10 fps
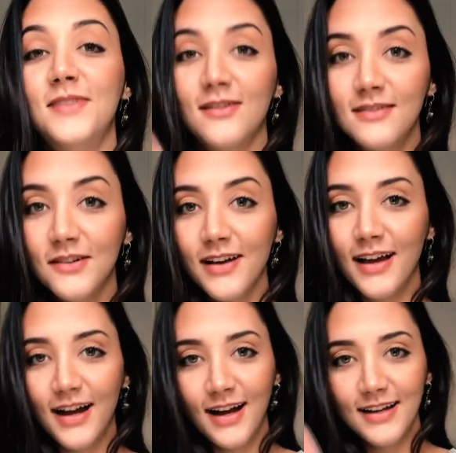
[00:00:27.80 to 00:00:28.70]
para eu não
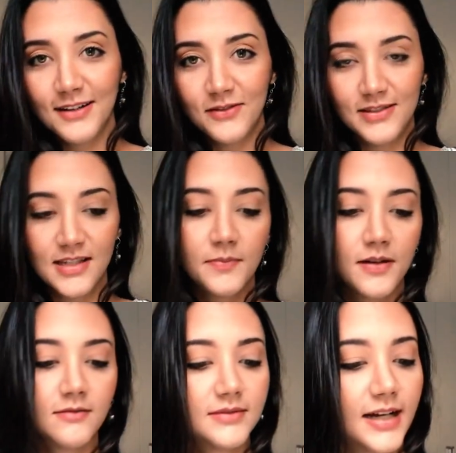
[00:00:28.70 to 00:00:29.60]
errar e não fazer a
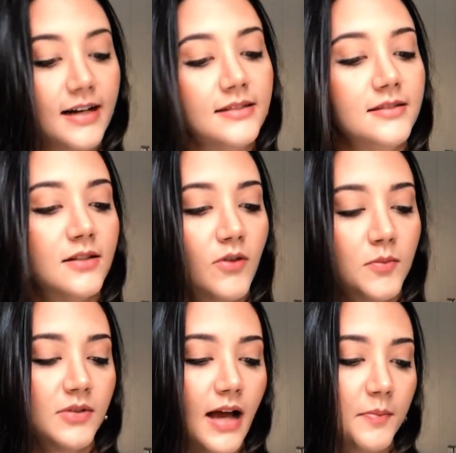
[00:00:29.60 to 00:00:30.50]
pergunta errada. Então
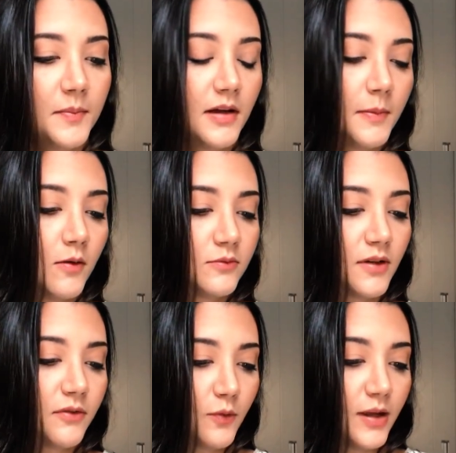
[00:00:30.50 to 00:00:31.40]
vamos lá. A primeira
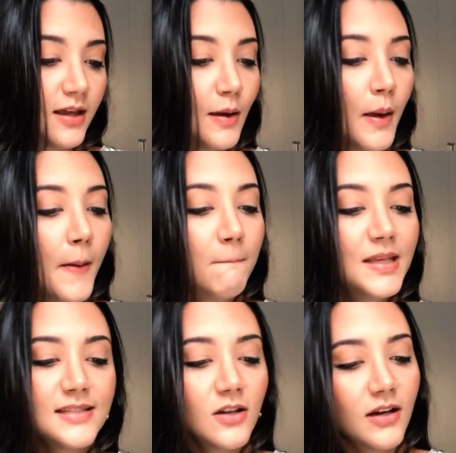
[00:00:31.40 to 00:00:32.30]
pergunta foi:
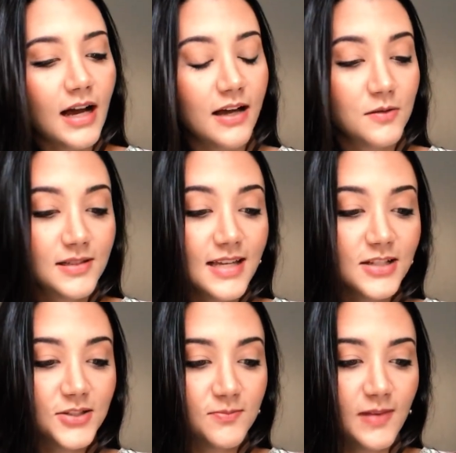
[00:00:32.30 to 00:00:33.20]
Missionário
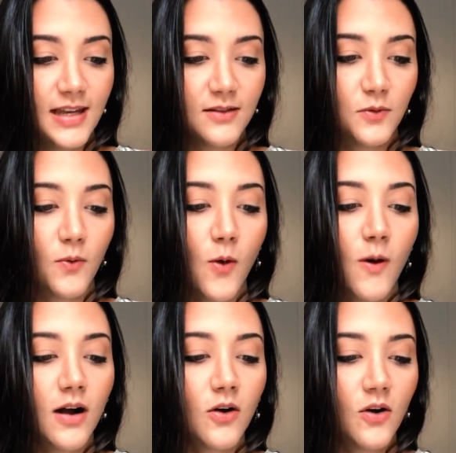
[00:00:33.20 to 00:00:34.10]
sente medo
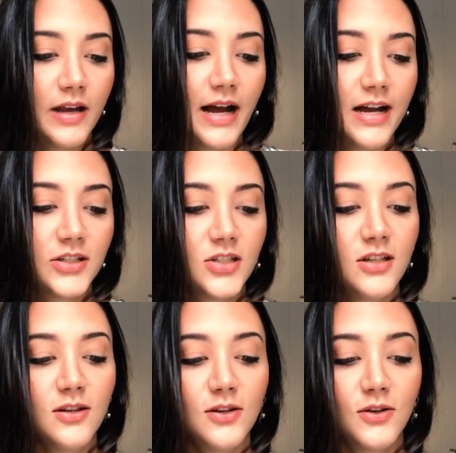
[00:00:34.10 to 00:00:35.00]
ou a
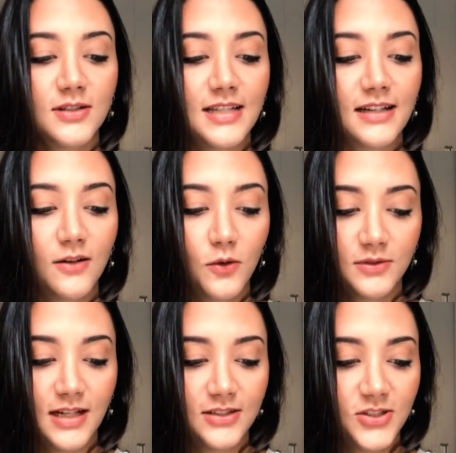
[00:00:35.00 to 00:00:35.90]
coragem e
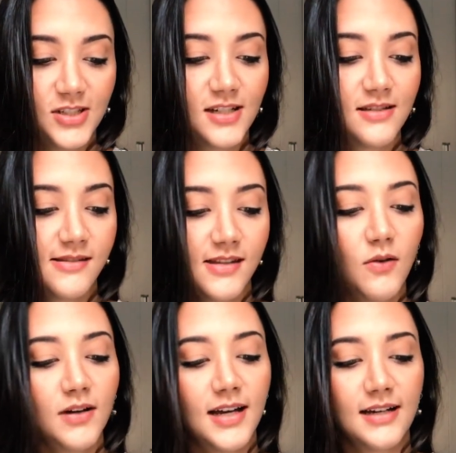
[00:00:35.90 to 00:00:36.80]
ousadia
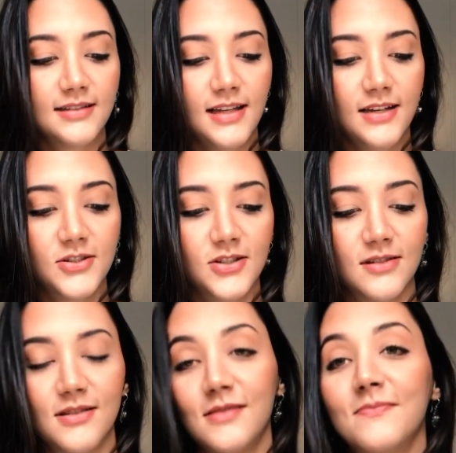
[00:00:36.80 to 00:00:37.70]
são
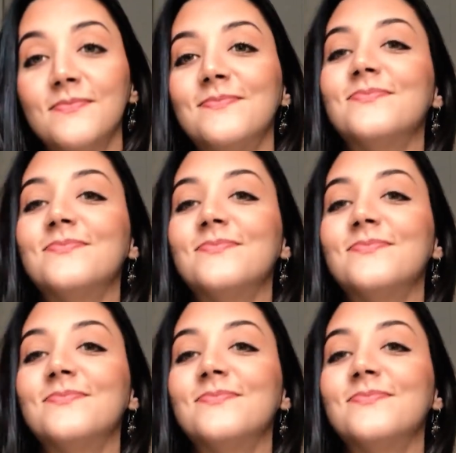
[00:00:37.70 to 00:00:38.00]
características?